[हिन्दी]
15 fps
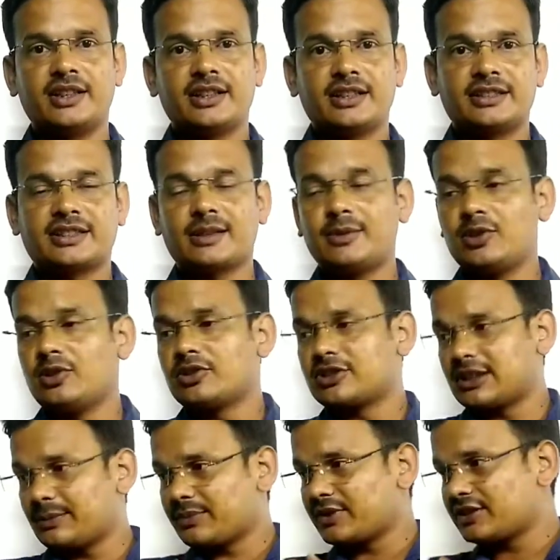कि सभी लोग
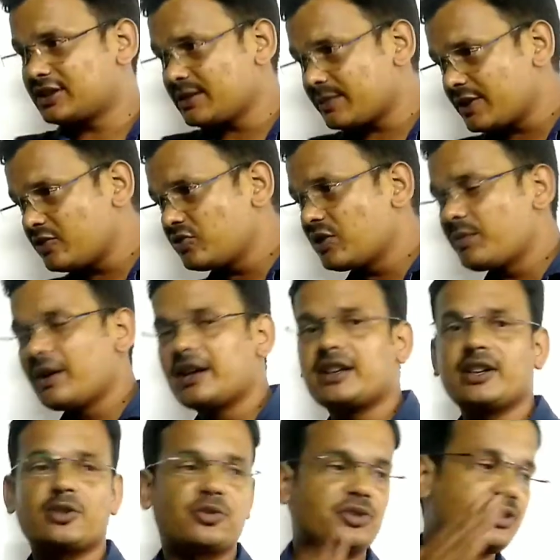छिप छिपे हुए
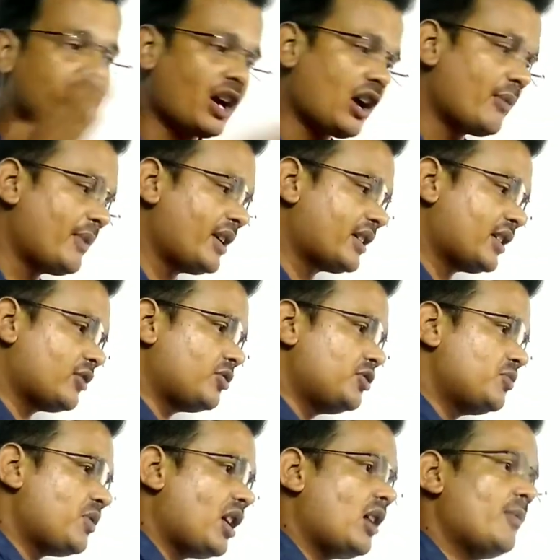बैठे कोई यहाँ बैठा है कोई
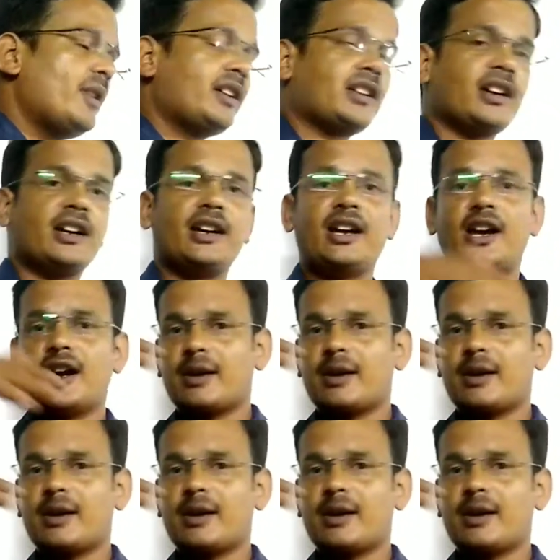वहाँ बैठा है